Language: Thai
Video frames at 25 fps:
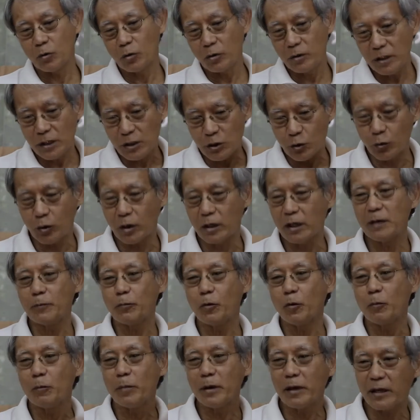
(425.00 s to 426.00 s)
คนที่ชวนให้
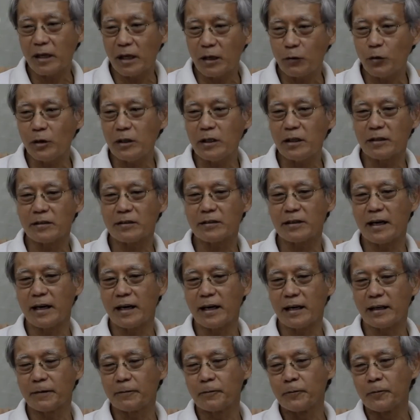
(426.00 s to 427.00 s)
ผมไปเรียนวิทยาศา
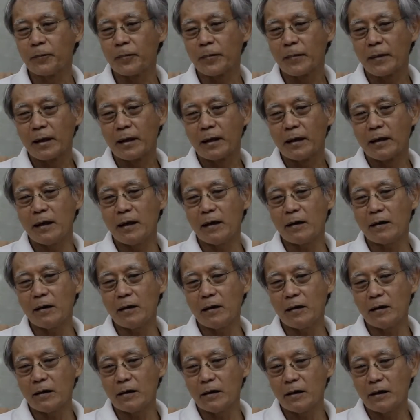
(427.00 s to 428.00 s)
สตร์ แล้ว
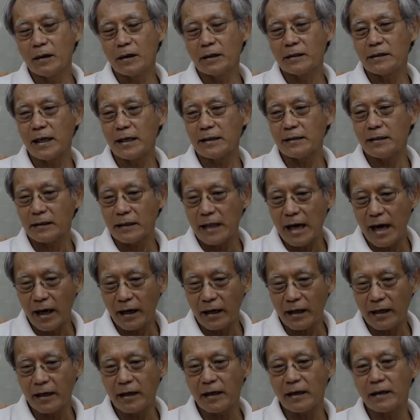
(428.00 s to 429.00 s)
ก็อาจารย์สตาง
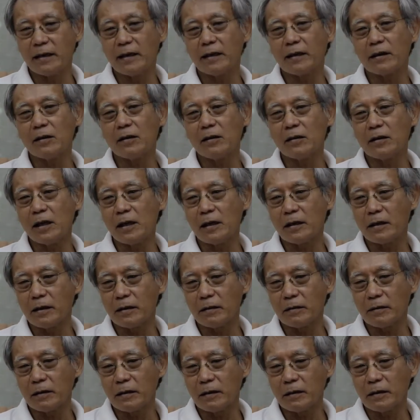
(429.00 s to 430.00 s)
เองเนี่ยก็ได้
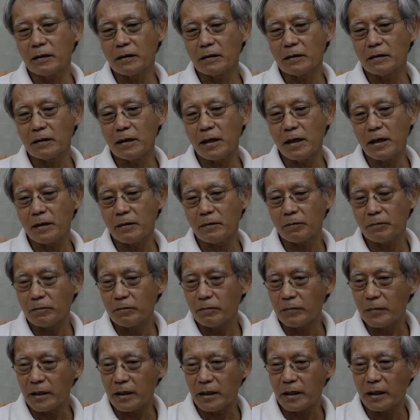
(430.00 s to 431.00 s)
ได้
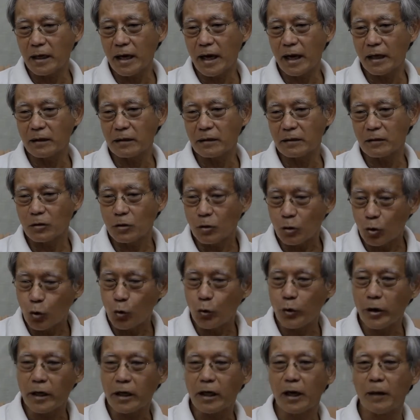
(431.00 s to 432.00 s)
มีการ
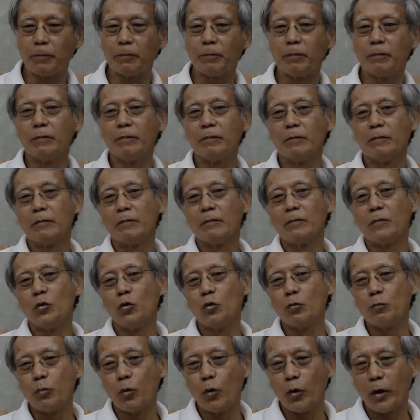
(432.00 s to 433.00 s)
คุยกับ
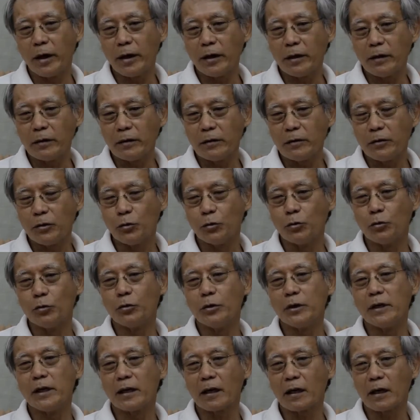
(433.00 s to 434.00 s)
ลุงป่วยอยู่
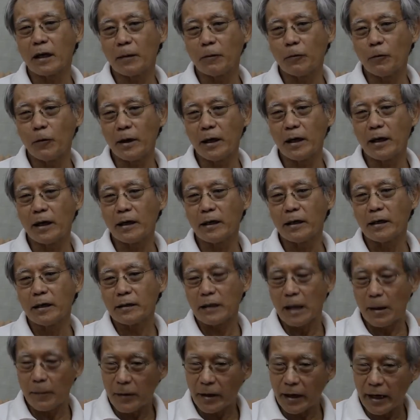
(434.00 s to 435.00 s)
เนี่ยนะครับว่า
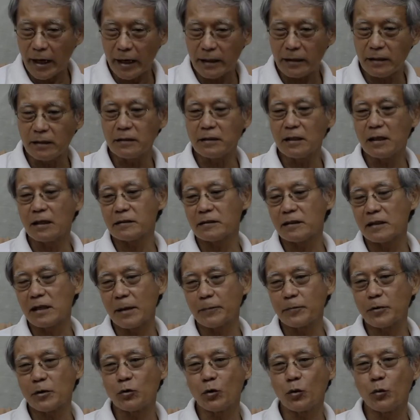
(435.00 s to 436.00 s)
ทำยังไงถึงจะส
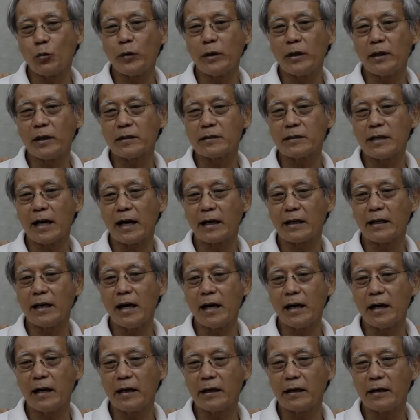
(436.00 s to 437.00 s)
นับสนุนวิทยาศาสตร์
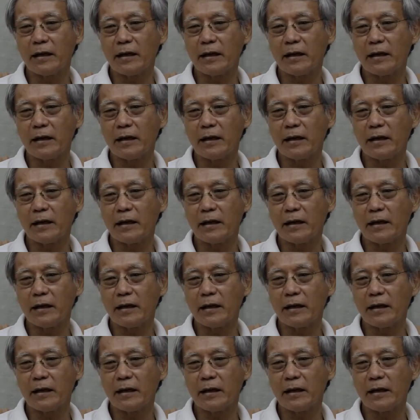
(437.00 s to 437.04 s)
ได้